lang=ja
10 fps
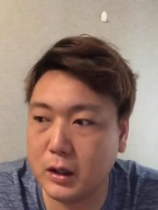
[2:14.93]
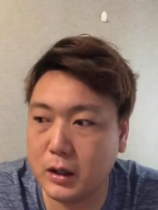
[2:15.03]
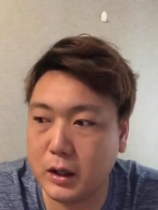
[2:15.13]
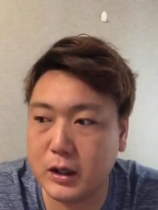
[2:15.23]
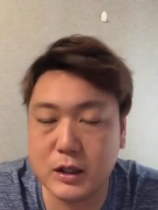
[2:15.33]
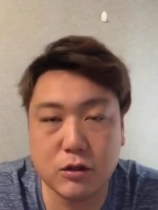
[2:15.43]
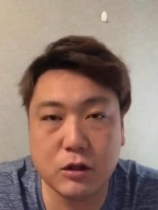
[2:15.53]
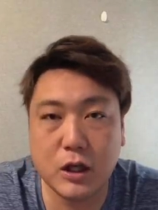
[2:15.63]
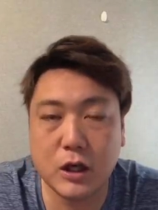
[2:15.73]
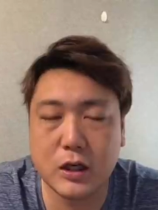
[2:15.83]
ね、一軍
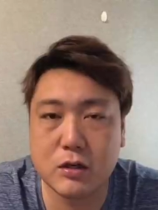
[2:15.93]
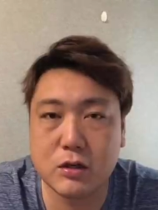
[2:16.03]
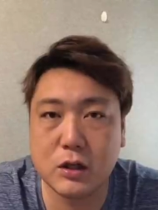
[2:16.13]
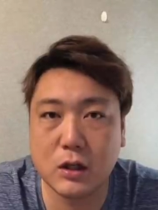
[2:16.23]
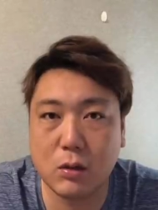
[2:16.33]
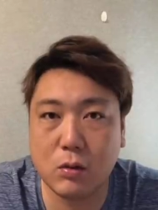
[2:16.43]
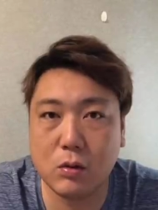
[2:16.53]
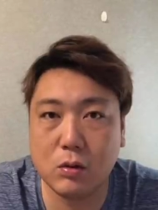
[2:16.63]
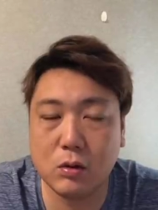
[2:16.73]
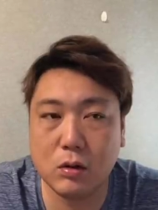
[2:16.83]
で投げてる姿を
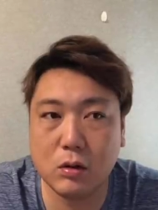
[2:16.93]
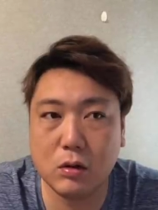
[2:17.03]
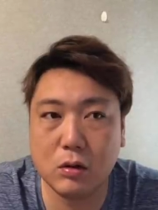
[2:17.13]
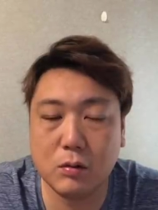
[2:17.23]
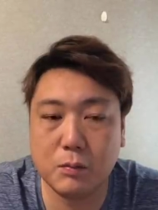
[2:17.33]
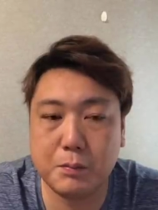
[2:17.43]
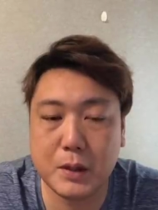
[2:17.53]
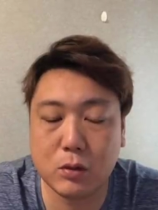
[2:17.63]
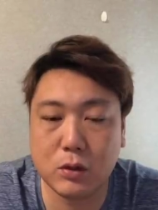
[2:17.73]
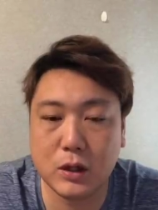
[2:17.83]
見た
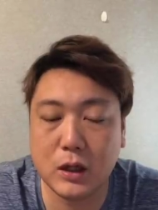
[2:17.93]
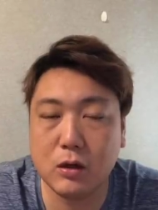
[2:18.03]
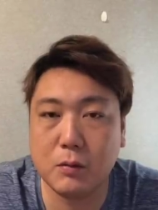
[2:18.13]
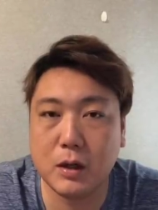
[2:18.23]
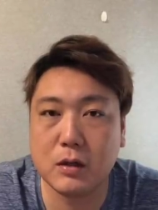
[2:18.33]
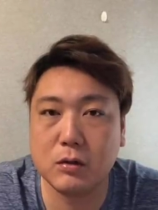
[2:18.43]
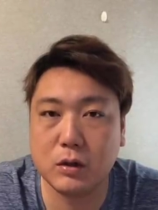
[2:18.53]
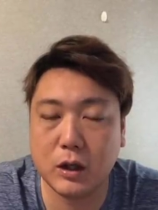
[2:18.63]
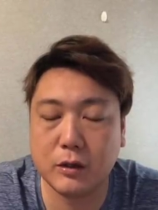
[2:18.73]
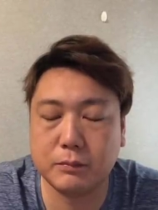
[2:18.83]
ことは何度もあるので、